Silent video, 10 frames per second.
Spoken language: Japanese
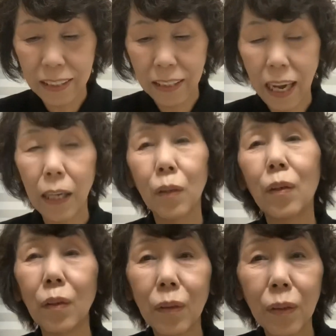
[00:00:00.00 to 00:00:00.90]
あ
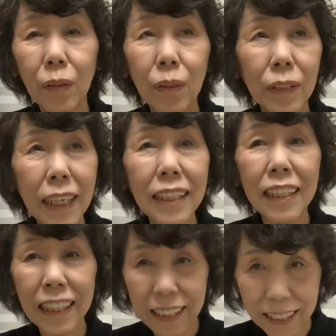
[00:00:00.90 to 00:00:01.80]
の、先
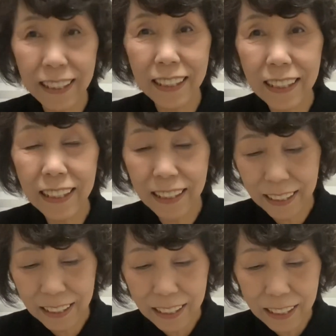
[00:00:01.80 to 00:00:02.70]
日、
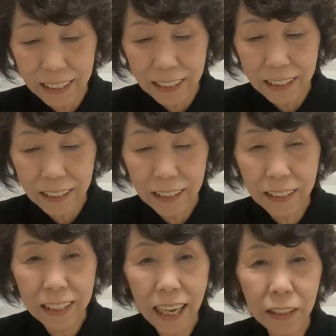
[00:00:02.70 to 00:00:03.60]

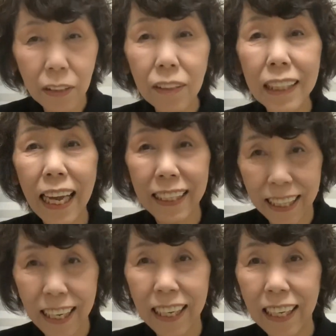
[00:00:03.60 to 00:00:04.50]
キャンドゥさん
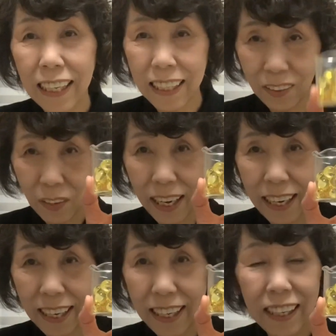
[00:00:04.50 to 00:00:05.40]
で、これ、
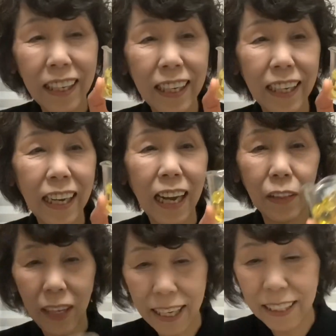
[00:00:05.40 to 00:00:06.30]
あ
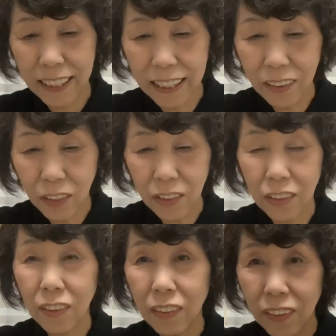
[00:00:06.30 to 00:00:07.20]
の、はい、1個ちょっ
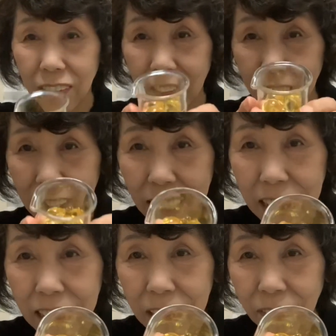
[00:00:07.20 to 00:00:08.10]
とお出
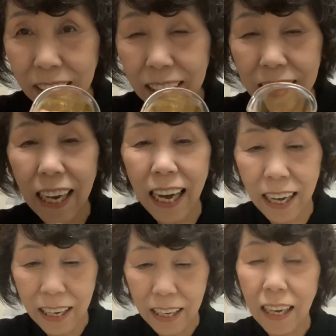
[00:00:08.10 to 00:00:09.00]
ししますが、
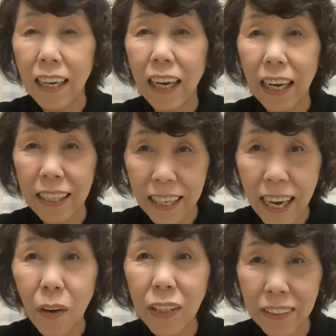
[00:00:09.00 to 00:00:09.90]
あ
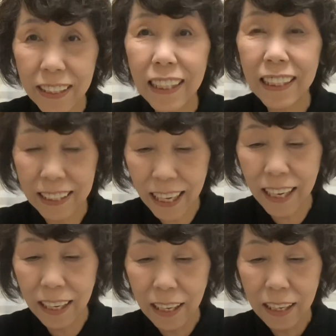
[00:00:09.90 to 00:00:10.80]
ヘアオイルです
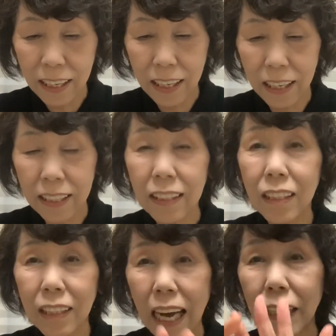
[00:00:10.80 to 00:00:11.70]
ね、えー、
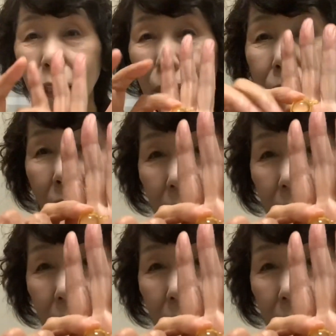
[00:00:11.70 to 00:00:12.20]
使ってみま